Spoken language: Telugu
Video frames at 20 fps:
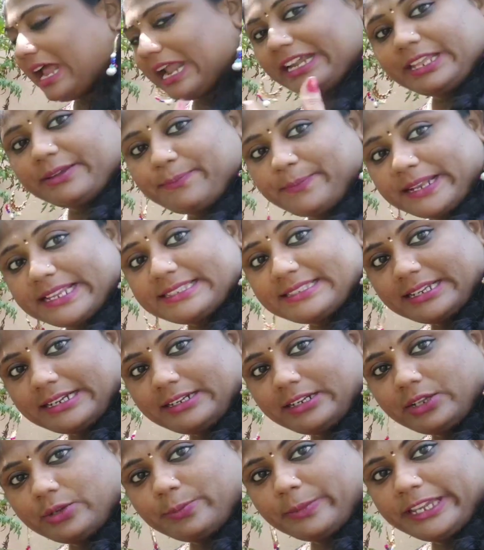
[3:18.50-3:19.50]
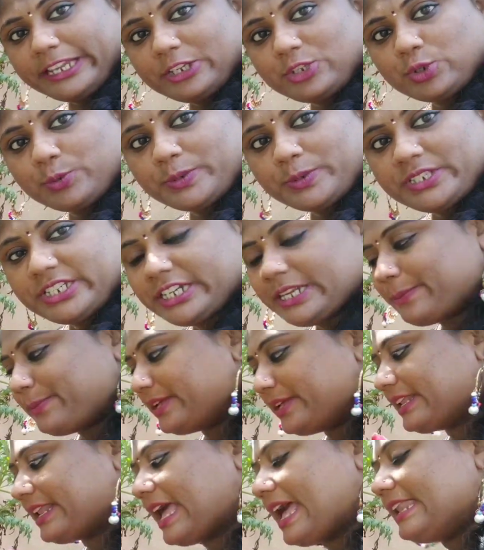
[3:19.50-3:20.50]
అంటే ప్రజెంట్ మీకు
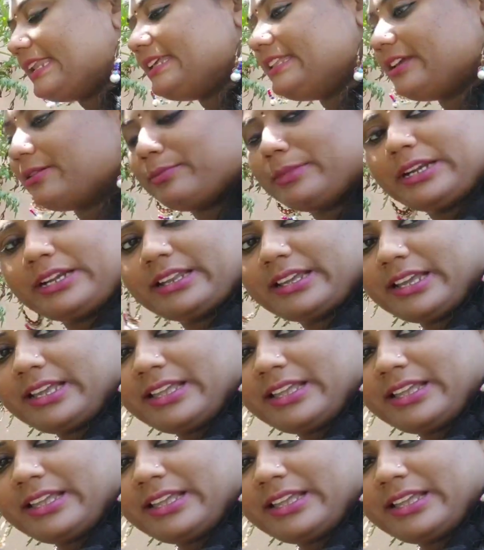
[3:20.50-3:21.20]
చూపించేటప్పటికి రాలేదన్నమాట